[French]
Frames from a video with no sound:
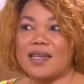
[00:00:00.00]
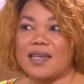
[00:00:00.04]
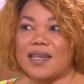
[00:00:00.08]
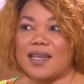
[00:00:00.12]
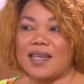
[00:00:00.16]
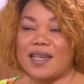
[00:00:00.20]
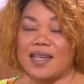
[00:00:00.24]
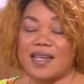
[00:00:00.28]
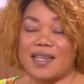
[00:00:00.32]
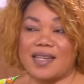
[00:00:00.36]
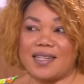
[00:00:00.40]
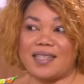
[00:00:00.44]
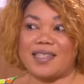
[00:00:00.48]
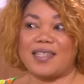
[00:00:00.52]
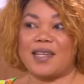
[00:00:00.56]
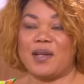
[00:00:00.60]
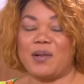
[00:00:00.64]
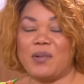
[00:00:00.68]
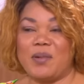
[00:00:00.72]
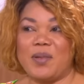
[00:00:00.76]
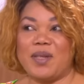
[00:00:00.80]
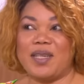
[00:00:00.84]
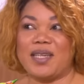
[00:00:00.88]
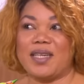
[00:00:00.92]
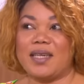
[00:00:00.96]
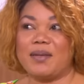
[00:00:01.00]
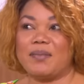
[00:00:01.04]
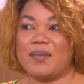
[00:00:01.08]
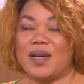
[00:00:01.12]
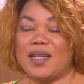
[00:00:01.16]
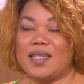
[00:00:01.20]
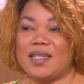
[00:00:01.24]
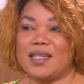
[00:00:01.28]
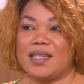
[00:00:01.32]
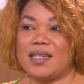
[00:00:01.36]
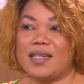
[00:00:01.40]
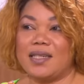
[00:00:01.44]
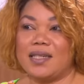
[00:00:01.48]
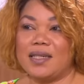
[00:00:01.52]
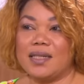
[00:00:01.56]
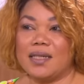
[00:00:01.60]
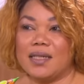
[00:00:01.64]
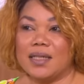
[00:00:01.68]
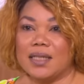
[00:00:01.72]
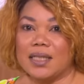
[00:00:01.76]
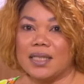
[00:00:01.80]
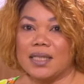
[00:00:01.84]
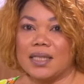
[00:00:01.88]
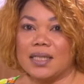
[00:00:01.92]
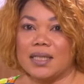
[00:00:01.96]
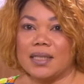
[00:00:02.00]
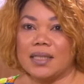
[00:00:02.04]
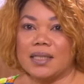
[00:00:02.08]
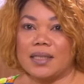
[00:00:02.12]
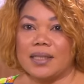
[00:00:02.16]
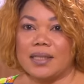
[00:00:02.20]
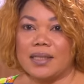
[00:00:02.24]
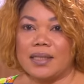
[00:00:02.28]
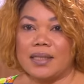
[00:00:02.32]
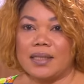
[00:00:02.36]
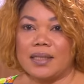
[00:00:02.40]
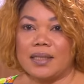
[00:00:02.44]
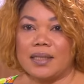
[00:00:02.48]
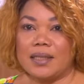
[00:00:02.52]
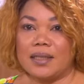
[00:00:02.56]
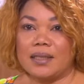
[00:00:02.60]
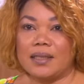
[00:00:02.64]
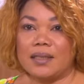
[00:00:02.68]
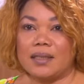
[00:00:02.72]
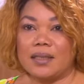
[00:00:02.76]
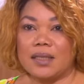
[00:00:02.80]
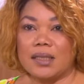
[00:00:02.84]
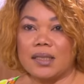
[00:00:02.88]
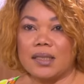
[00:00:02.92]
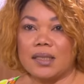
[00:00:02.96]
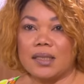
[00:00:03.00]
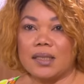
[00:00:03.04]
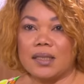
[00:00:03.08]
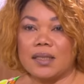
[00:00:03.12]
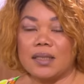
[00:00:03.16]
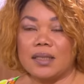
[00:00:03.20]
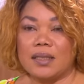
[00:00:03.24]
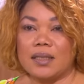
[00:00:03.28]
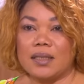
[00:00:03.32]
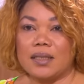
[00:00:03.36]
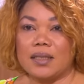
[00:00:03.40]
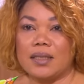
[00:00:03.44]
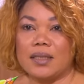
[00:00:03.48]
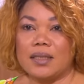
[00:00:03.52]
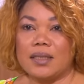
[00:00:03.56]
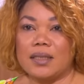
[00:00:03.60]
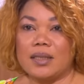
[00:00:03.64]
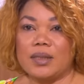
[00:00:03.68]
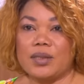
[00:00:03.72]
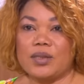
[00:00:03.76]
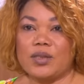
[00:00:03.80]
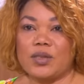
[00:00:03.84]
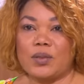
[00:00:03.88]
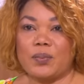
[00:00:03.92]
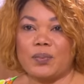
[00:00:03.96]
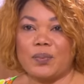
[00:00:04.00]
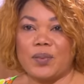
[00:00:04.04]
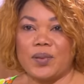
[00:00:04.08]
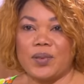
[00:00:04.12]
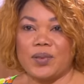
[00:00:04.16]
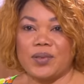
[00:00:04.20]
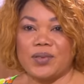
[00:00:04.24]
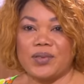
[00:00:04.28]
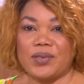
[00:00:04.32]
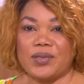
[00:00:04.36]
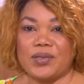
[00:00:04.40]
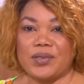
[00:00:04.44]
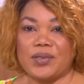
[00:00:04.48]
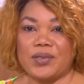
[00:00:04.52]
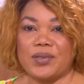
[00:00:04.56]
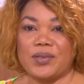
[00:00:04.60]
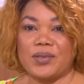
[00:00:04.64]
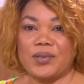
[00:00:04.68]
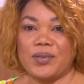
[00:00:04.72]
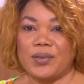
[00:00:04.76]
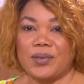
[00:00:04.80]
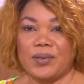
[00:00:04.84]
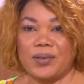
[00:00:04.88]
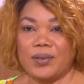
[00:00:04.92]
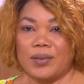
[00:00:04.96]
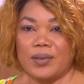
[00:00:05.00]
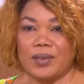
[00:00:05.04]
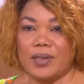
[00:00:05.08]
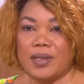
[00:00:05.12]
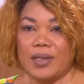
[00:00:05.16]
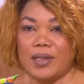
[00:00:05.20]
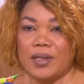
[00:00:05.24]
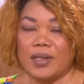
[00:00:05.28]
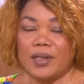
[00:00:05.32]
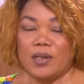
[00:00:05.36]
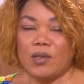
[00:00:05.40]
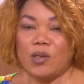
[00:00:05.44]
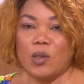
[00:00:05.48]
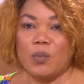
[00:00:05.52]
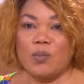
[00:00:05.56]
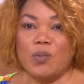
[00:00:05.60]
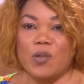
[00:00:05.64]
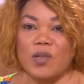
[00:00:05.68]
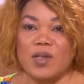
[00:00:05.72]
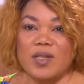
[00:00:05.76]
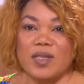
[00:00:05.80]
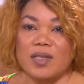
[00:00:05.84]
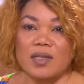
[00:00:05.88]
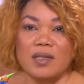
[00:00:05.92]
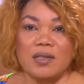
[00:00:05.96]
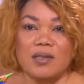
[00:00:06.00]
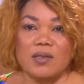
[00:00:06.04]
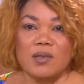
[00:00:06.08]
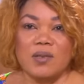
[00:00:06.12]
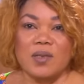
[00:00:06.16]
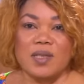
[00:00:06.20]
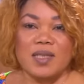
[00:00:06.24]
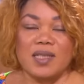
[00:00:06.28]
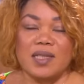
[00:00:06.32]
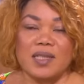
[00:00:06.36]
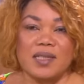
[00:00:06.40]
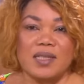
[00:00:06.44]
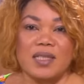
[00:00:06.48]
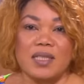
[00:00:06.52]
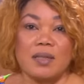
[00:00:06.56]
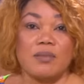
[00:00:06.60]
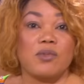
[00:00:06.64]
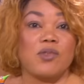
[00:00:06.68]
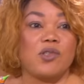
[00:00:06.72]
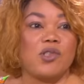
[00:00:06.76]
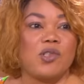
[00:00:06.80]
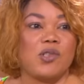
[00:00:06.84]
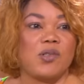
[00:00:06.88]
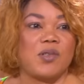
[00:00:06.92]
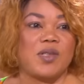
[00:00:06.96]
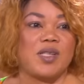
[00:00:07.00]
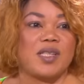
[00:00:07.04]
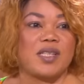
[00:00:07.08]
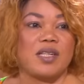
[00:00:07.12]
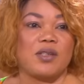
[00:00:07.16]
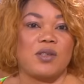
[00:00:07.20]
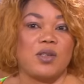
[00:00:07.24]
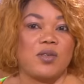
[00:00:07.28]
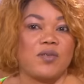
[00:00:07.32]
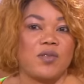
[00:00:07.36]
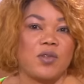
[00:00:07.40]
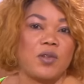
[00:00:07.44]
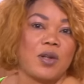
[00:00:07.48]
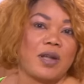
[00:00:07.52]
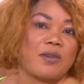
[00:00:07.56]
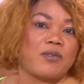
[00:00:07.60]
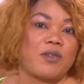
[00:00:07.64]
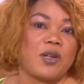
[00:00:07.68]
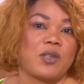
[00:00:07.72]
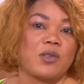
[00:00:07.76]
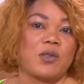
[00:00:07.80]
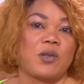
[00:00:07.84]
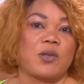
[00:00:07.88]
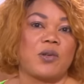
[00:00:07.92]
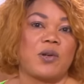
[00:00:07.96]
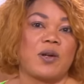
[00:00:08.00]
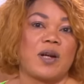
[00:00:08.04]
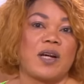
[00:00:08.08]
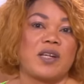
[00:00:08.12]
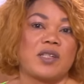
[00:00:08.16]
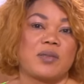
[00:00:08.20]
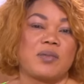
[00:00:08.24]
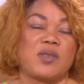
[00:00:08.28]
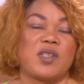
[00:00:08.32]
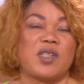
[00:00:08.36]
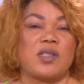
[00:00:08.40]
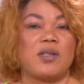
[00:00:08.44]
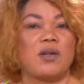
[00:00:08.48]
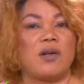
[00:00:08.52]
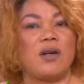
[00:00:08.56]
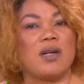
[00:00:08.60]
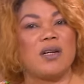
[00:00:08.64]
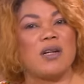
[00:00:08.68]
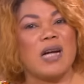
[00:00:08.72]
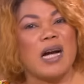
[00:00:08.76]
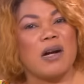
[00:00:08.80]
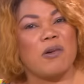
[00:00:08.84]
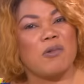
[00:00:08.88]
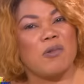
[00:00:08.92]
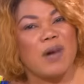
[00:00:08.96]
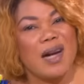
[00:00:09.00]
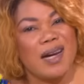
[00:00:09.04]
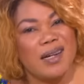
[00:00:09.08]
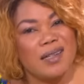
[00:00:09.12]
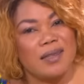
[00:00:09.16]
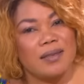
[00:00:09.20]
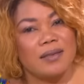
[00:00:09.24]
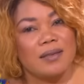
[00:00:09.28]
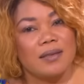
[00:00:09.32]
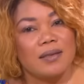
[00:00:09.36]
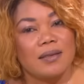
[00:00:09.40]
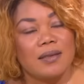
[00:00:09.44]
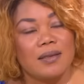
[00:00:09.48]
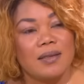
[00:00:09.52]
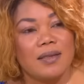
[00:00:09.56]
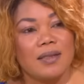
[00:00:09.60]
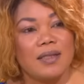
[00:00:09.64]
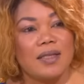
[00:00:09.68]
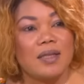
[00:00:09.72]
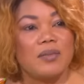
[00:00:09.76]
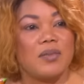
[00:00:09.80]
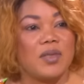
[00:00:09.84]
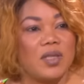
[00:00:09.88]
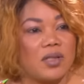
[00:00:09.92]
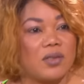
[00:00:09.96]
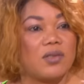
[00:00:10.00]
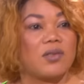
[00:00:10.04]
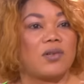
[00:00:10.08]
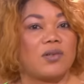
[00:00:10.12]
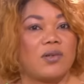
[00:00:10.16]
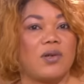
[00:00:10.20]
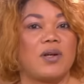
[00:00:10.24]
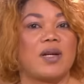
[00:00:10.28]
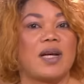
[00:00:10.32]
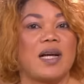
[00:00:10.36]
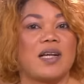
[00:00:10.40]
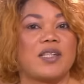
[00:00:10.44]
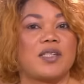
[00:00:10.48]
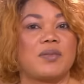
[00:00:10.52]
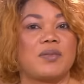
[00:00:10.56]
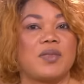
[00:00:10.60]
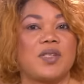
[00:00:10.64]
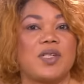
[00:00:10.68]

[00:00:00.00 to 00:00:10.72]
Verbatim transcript: Et c'est lui qui m'a dit, euh, je pense que depuis le temps qu'on était ensemble, tu jouissais, tu viens d'avoir ton orgasme. J'ai dit, orgasme quoi Il me dit, ton orgasme.